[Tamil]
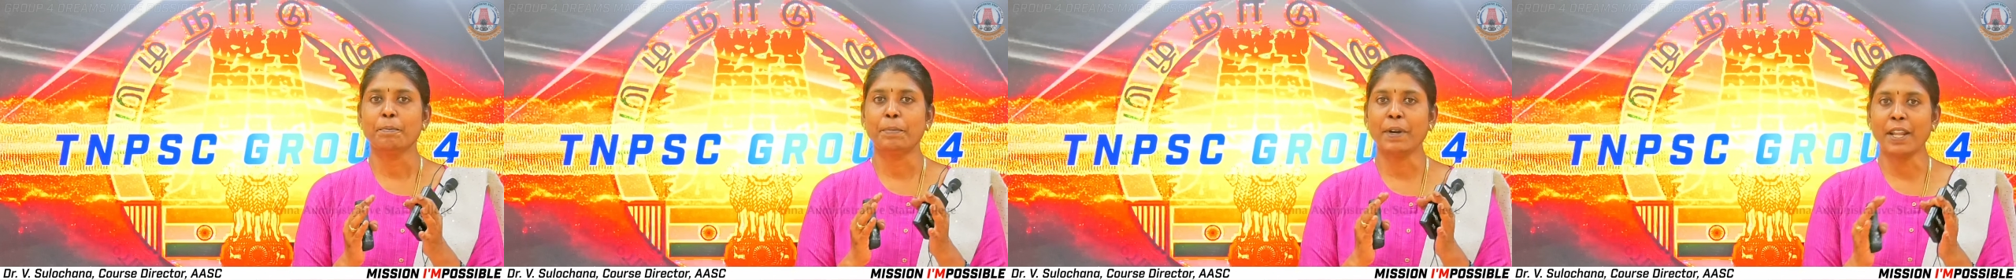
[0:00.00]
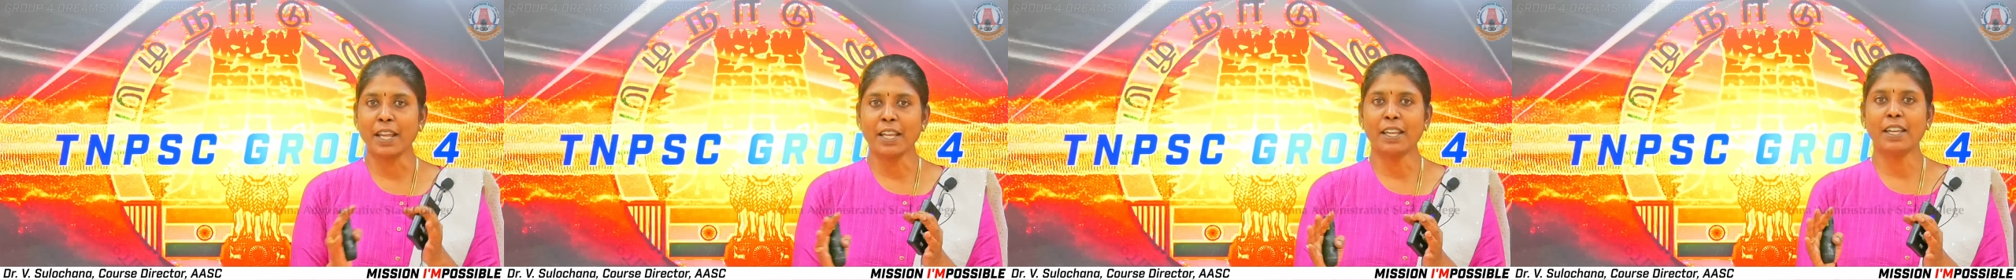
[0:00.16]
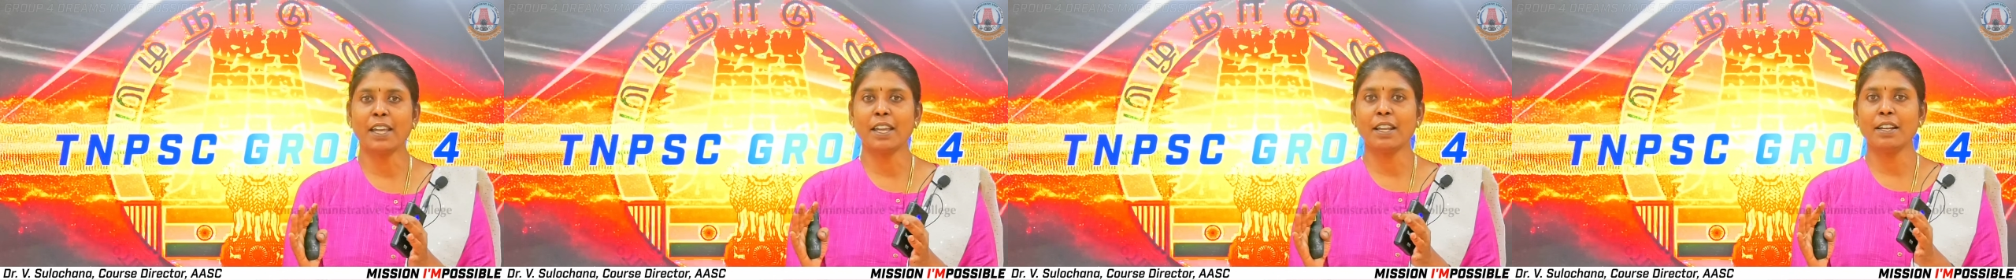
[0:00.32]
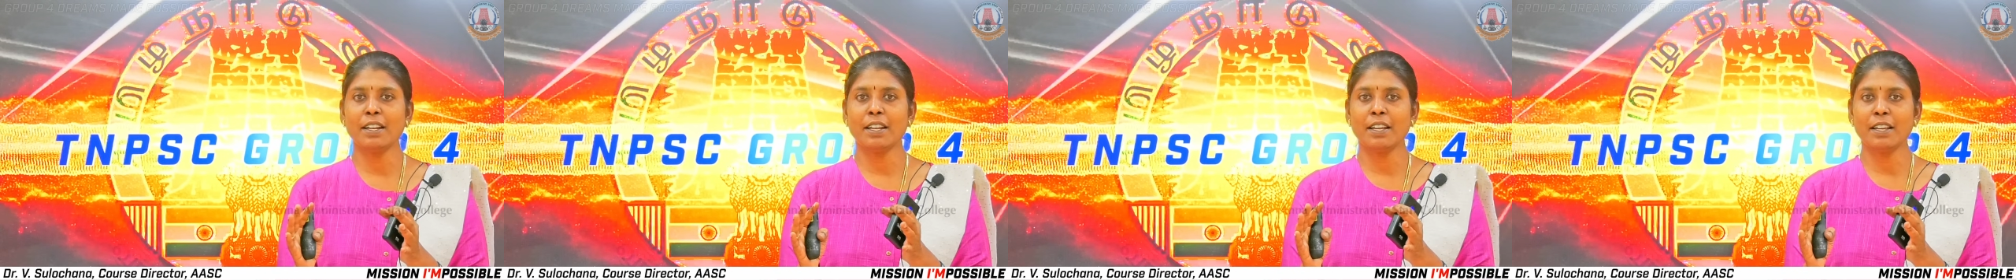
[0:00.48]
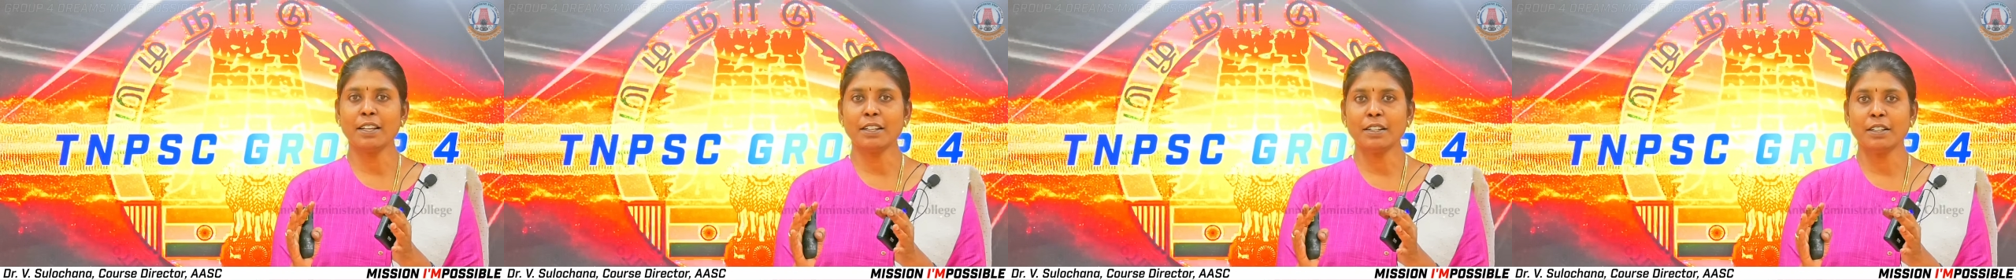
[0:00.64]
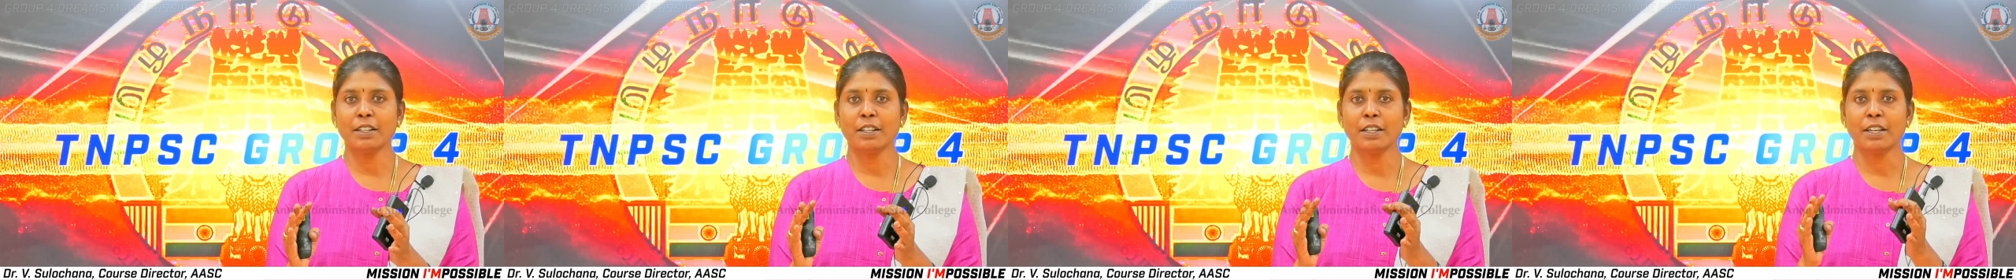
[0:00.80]
பிரேக்கே
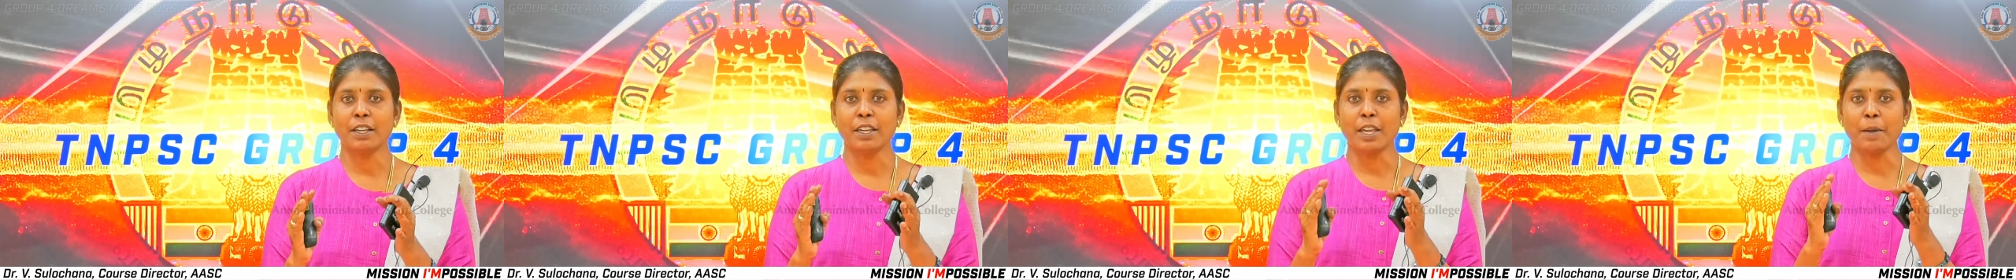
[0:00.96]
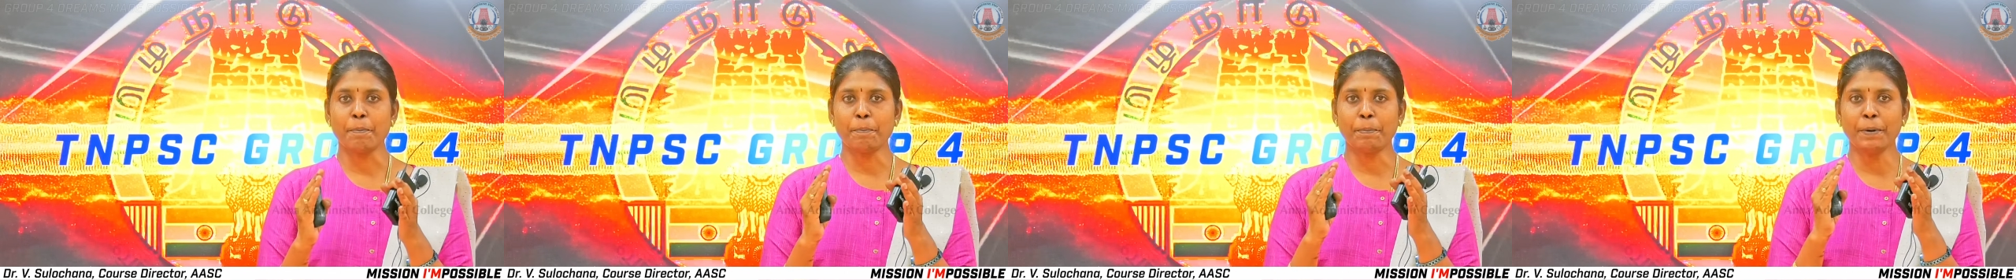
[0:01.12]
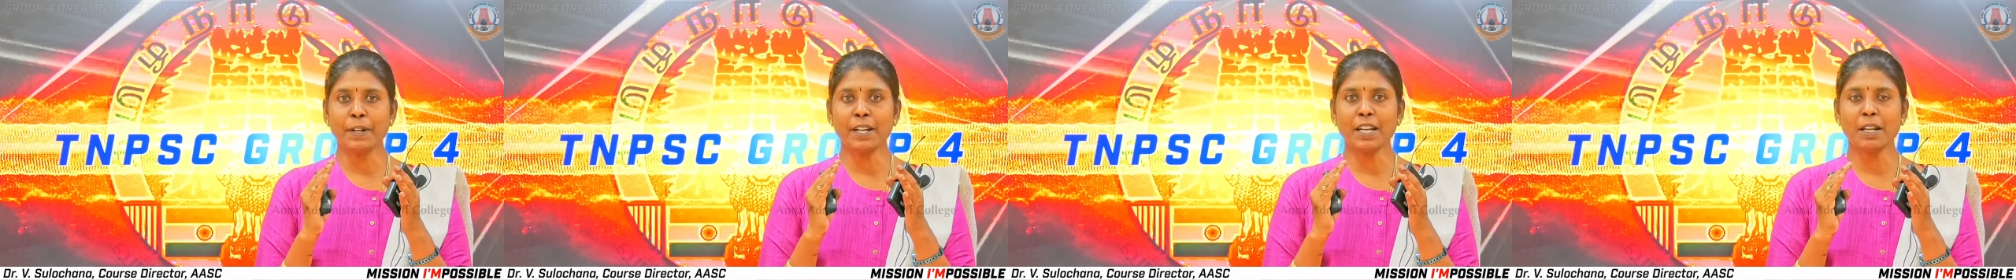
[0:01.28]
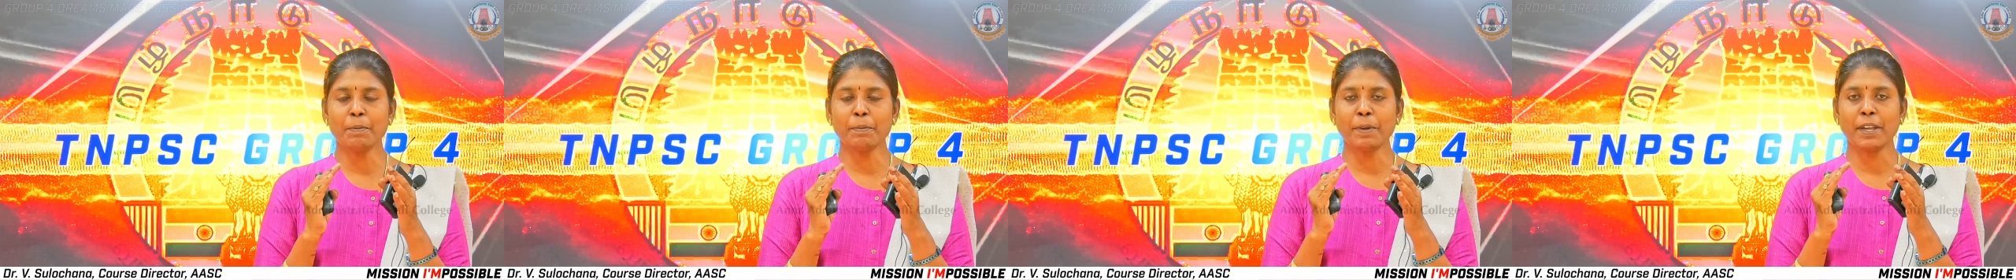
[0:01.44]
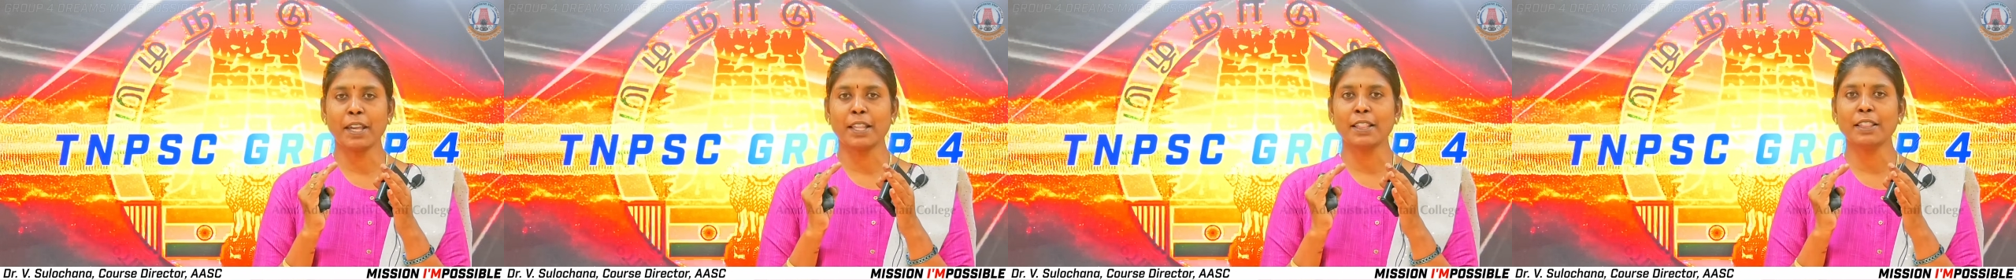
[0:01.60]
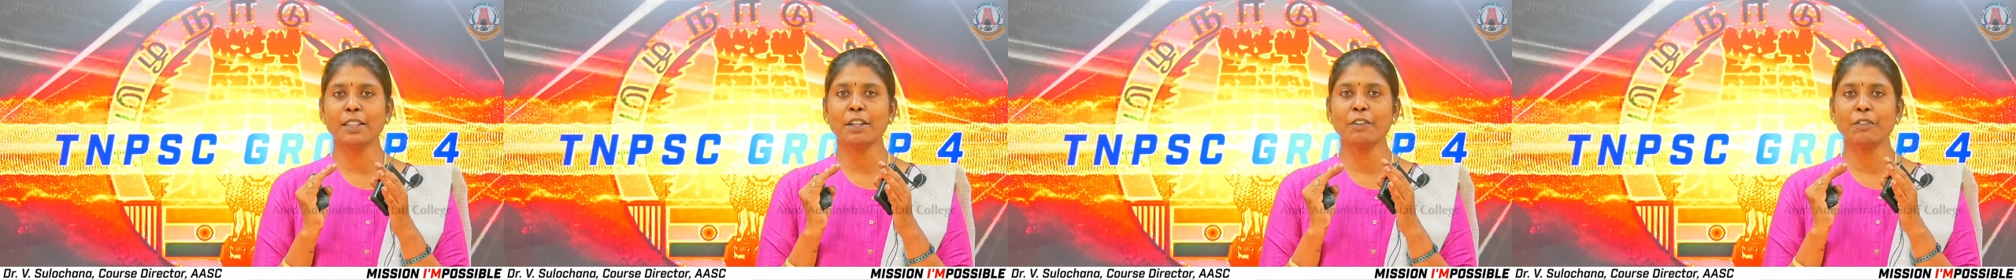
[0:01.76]
இல்லை எப்படி நம்ம
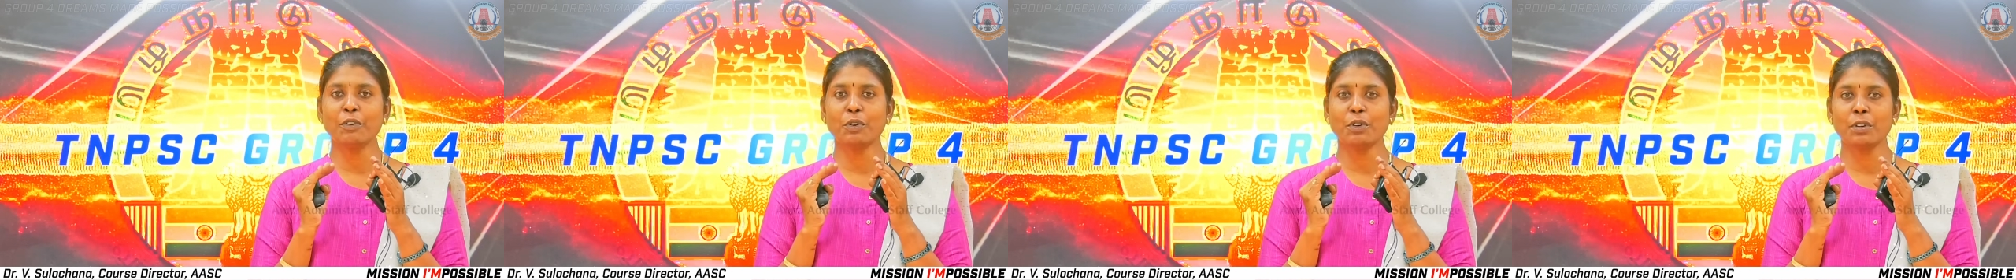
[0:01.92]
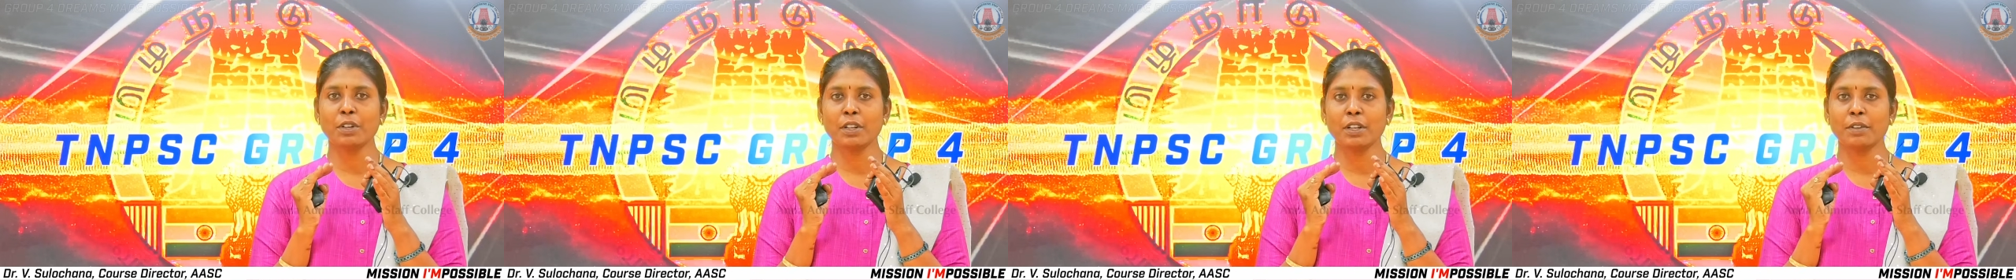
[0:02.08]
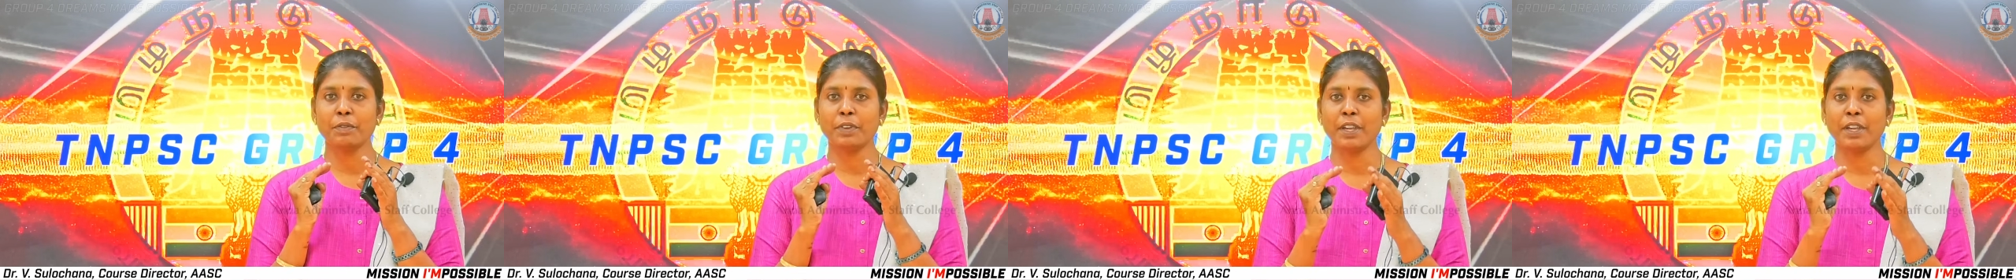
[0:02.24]
எந்த ஒரு